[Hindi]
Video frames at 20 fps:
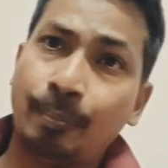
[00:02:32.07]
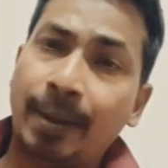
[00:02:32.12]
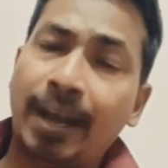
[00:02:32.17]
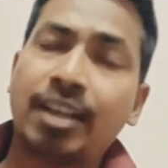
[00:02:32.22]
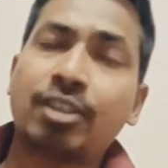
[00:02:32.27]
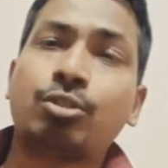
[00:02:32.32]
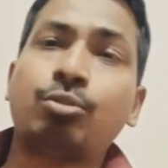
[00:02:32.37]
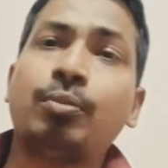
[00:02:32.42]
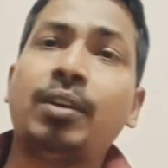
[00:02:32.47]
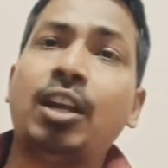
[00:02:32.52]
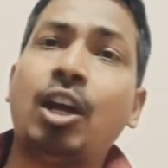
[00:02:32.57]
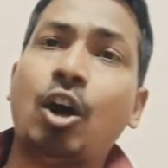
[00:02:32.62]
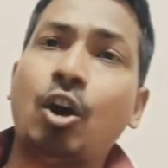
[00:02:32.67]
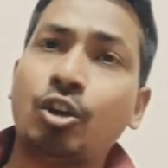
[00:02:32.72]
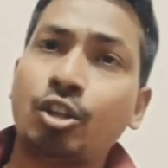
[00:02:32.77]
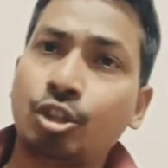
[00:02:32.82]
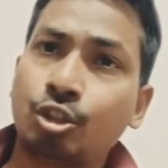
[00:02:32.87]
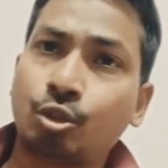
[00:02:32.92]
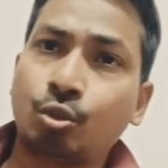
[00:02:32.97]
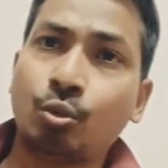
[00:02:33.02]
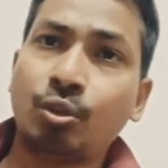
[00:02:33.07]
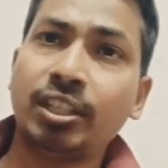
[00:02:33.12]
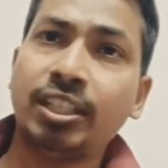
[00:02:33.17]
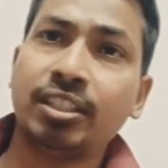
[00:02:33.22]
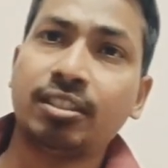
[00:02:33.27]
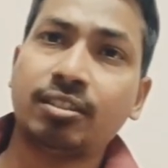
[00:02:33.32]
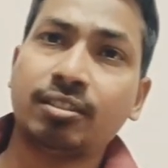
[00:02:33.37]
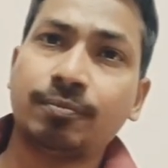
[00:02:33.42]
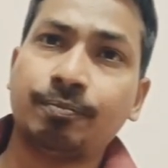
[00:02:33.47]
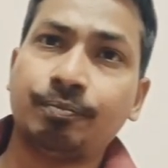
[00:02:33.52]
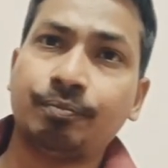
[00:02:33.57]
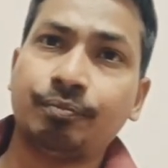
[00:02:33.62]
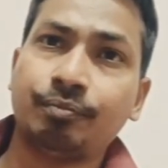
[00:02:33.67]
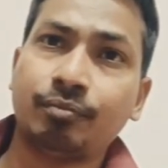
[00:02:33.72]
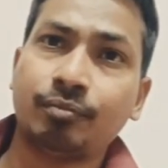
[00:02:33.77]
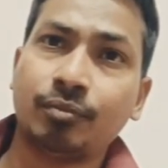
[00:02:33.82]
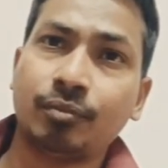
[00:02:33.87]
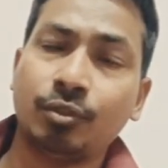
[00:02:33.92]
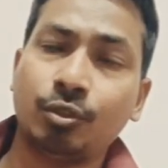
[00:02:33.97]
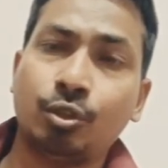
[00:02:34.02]
मैक्सवेल और स्टोनिस
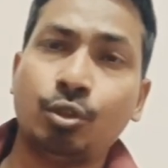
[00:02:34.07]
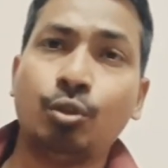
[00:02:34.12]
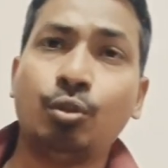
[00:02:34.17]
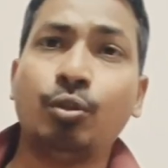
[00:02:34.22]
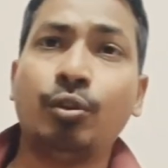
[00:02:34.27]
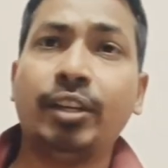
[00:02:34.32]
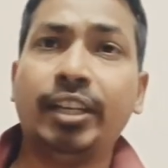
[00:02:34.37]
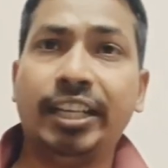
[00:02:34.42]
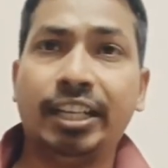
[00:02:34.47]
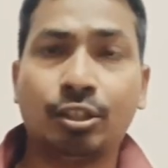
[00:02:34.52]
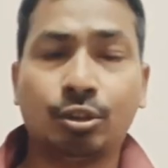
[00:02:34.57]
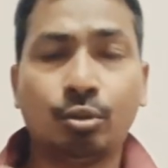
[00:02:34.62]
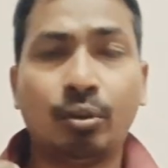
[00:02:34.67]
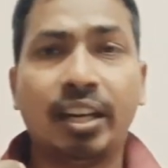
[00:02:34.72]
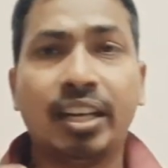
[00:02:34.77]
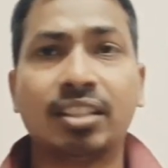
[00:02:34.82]
जो एक